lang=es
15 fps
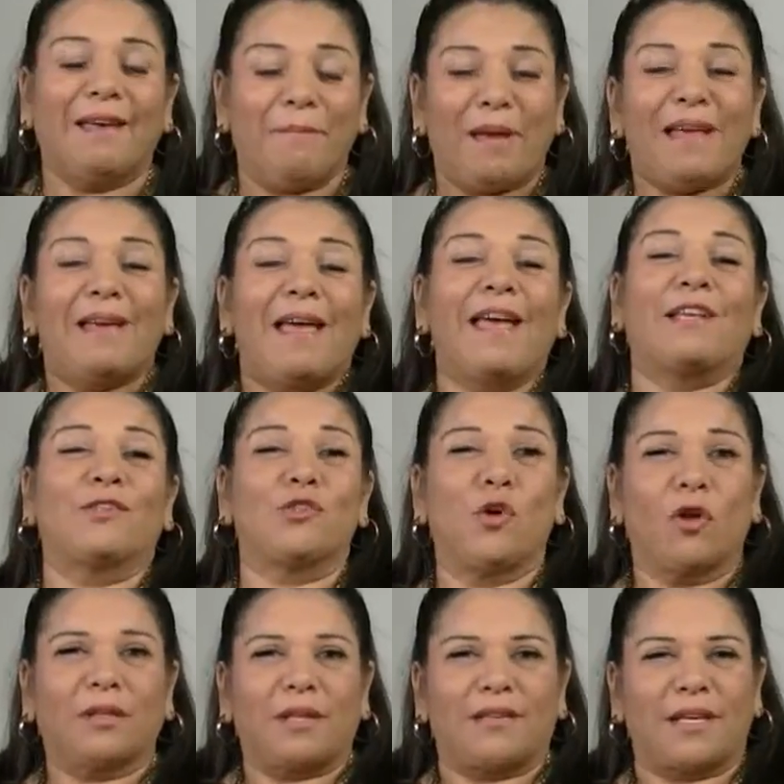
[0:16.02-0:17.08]
que me
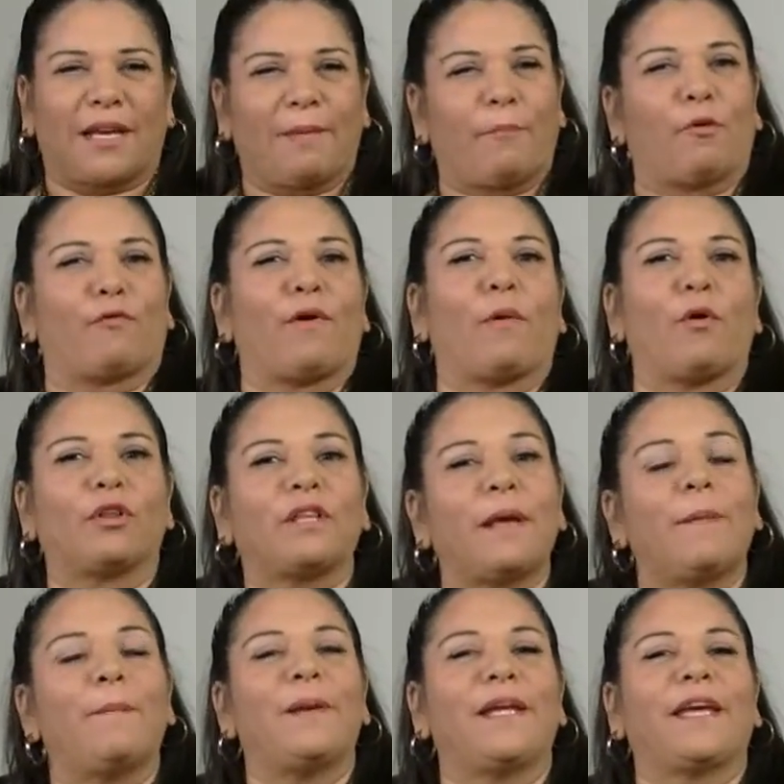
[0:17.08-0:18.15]
exhortas a que por favor te
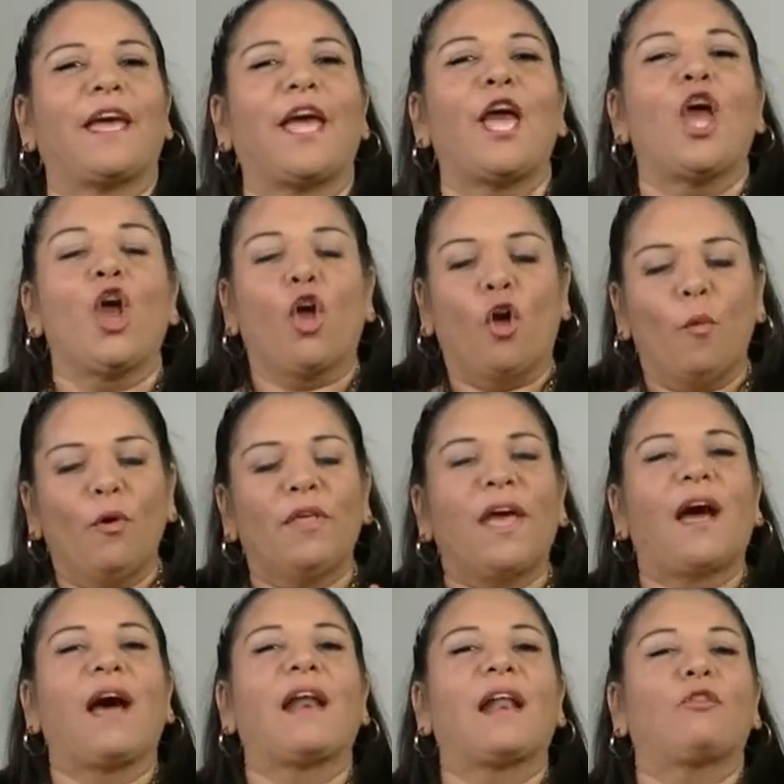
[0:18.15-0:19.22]
explique cómo
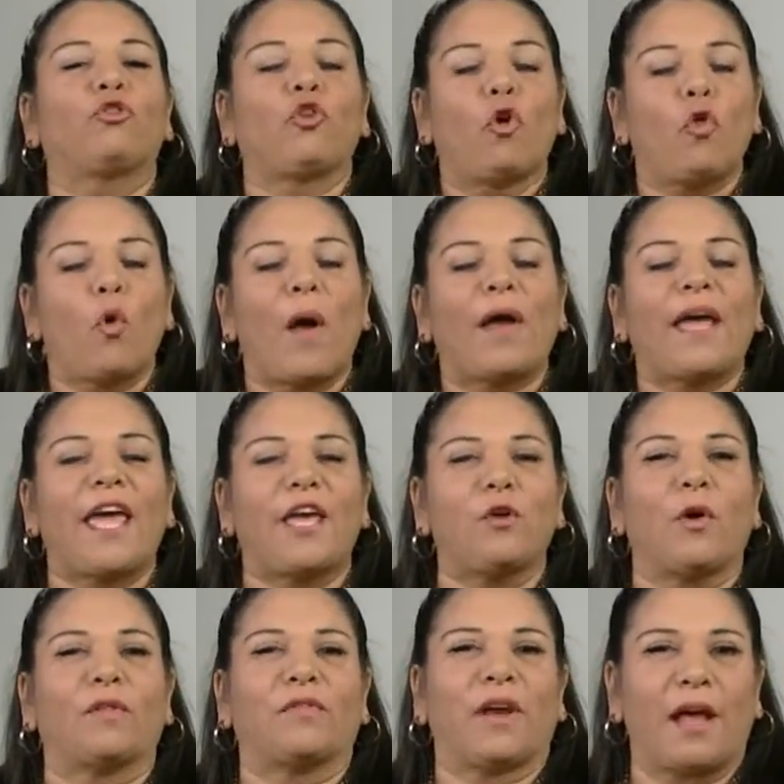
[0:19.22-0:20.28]
dejar todo aquello
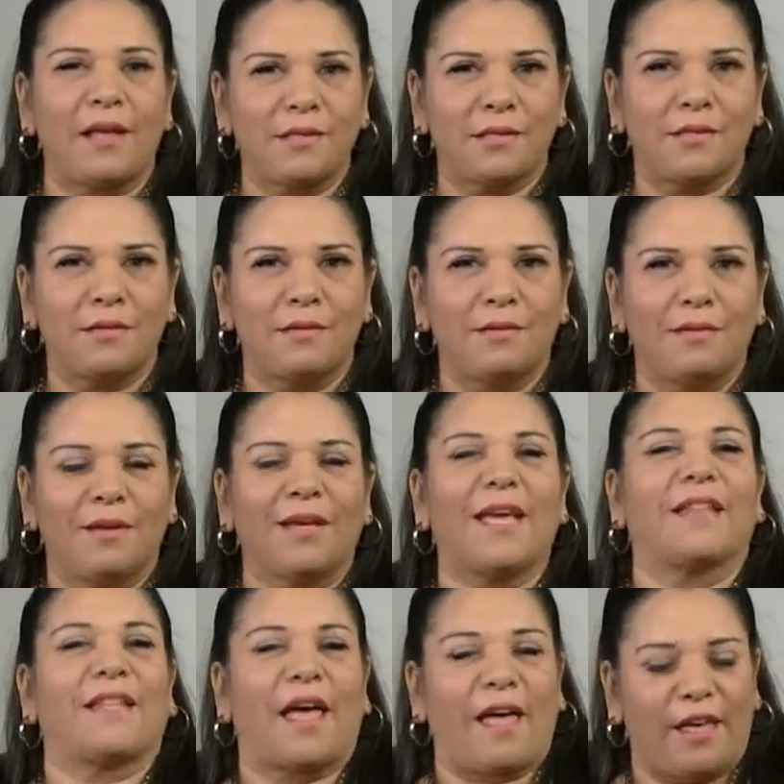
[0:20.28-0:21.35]
atrás que
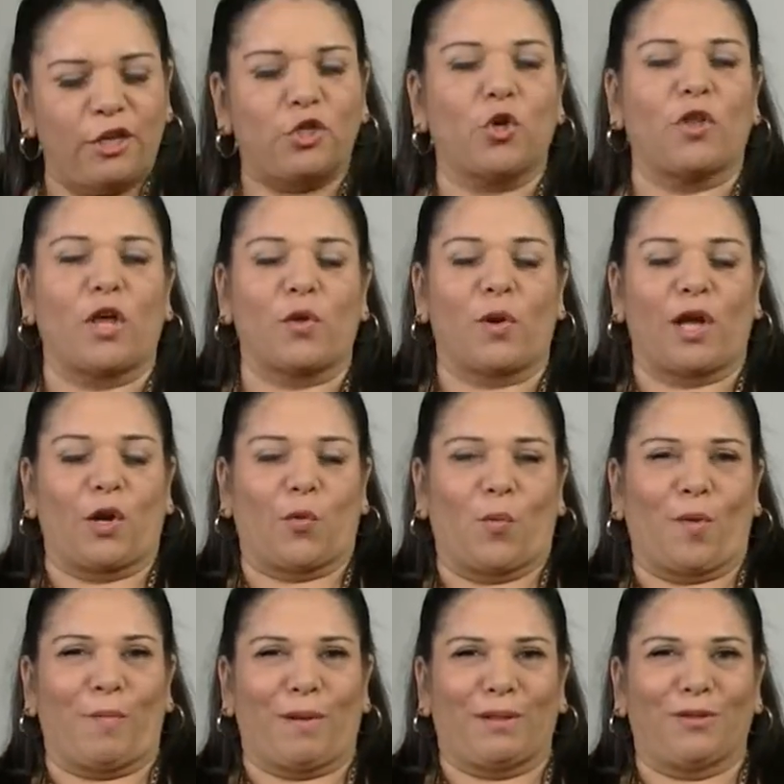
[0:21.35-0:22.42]
te ha hecho daño en algún
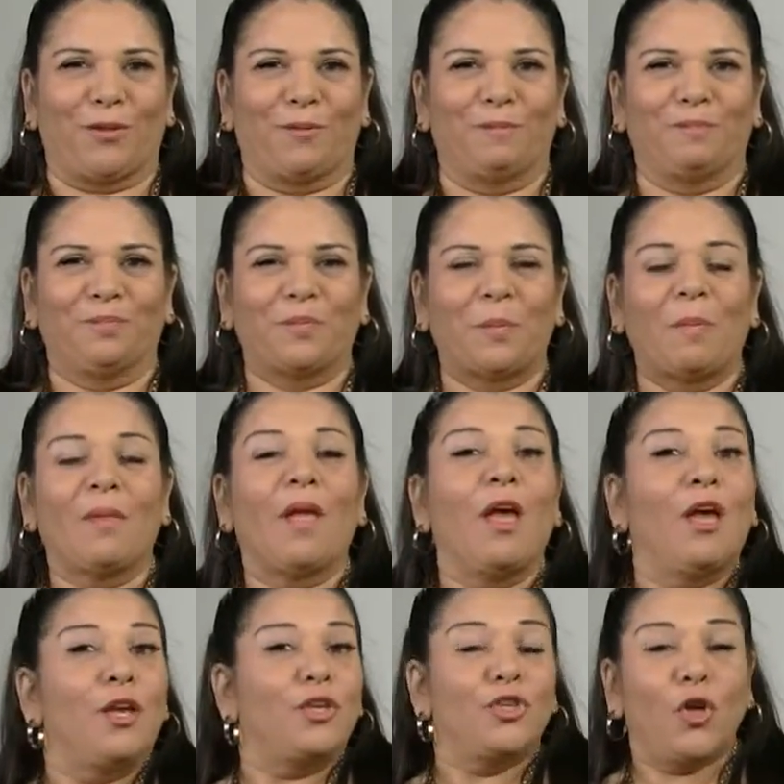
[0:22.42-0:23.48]
momento.
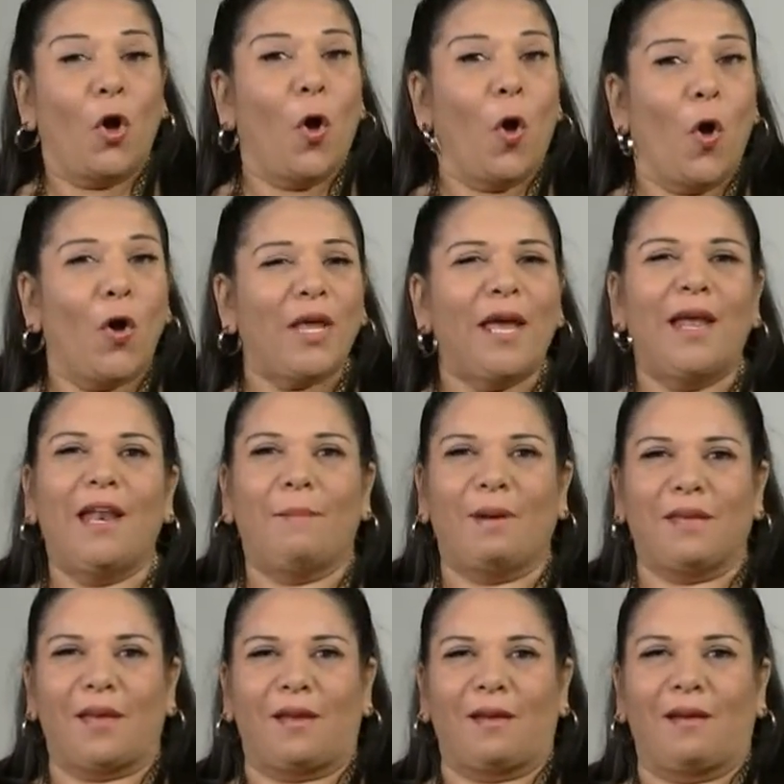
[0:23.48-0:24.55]
Yo hoy en la
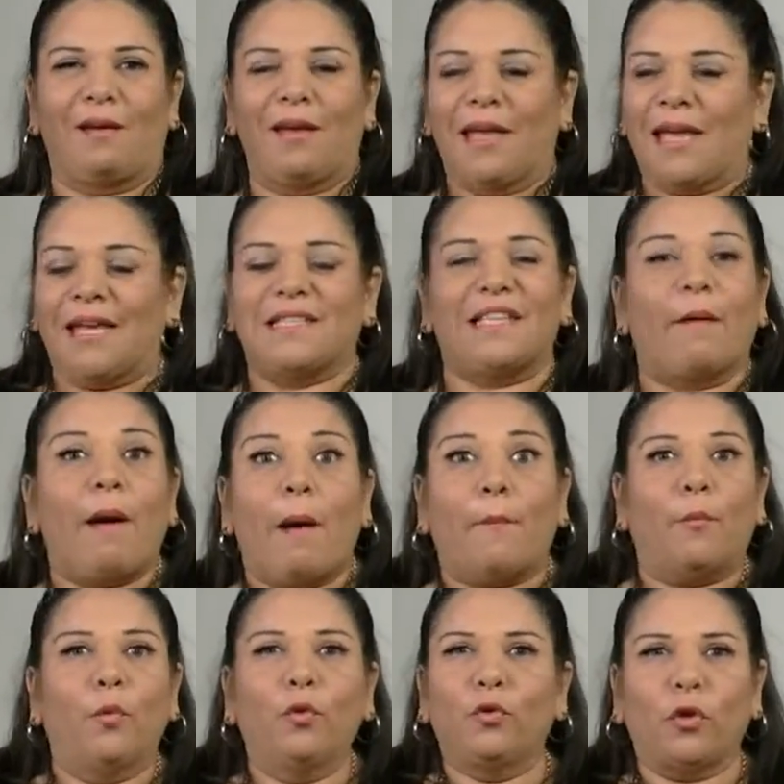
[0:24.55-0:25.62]
mañana estaba a
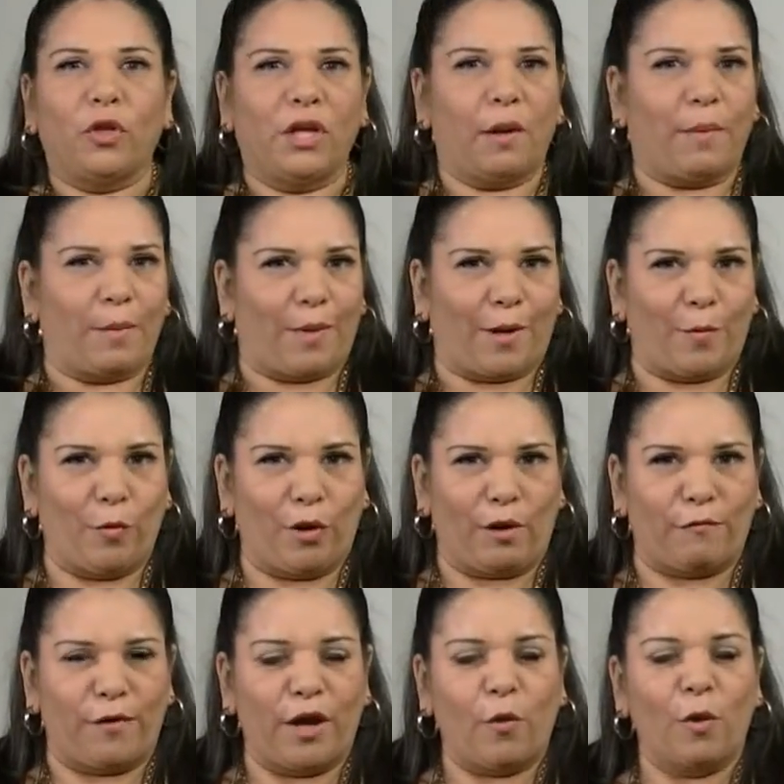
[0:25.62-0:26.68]
punto de ir a prepararme un
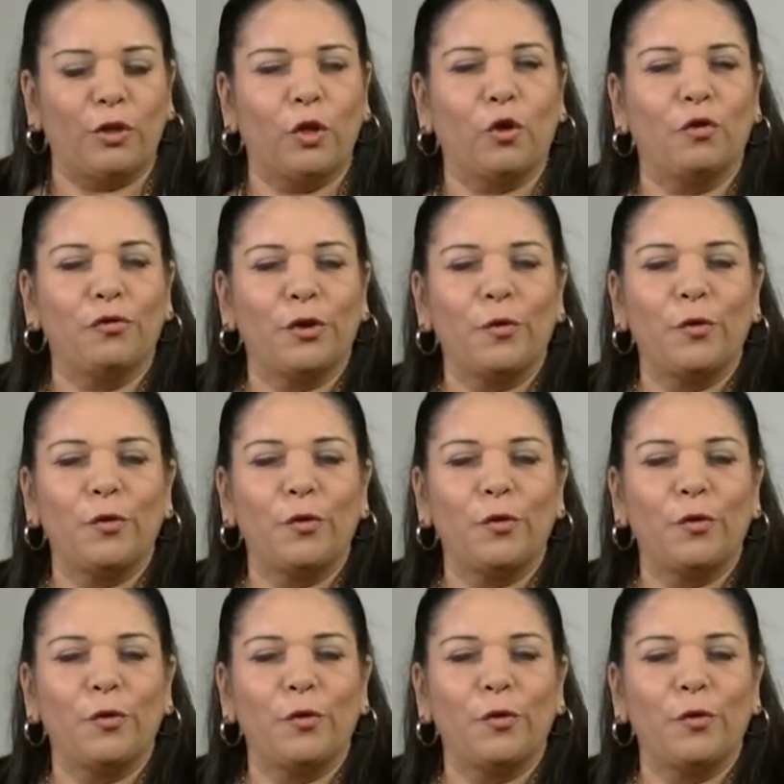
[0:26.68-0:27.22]
café cuando encontré